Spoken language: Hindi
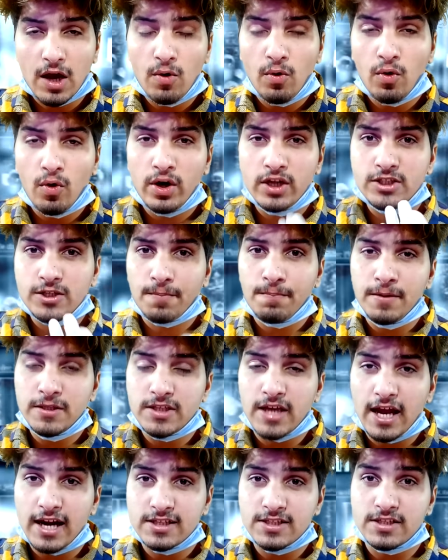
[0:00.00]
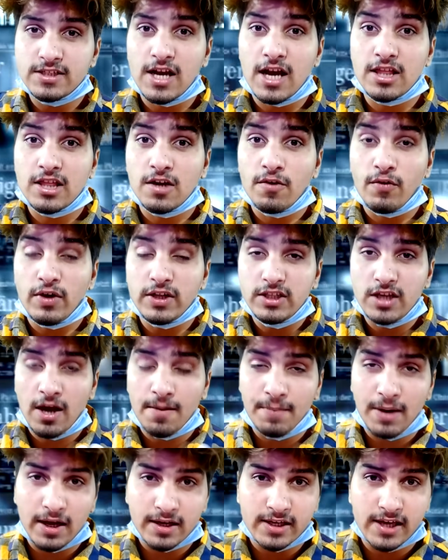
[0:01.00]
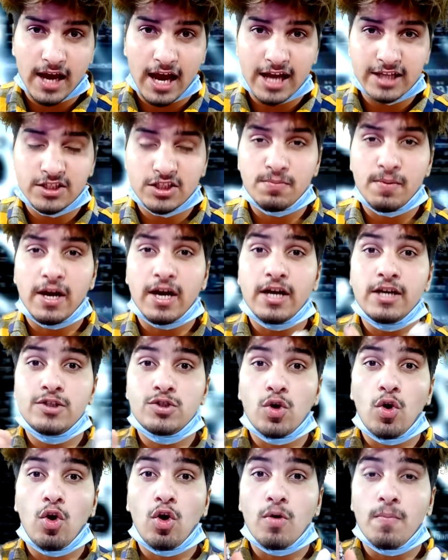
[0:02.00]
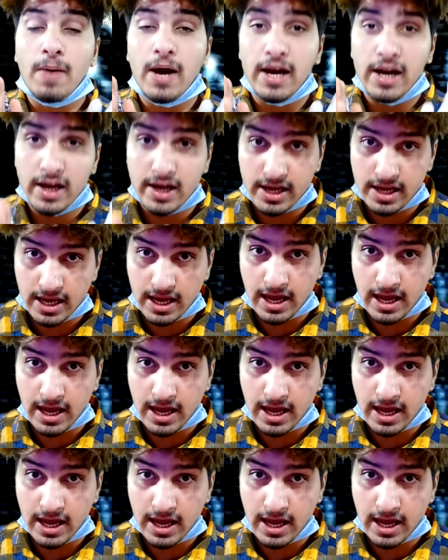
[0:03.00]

क्या उन्होंने छब्बीस ग्यारह जैसा आतंकवादी हमला किया है जिसमें कई सौ लोग मारे गए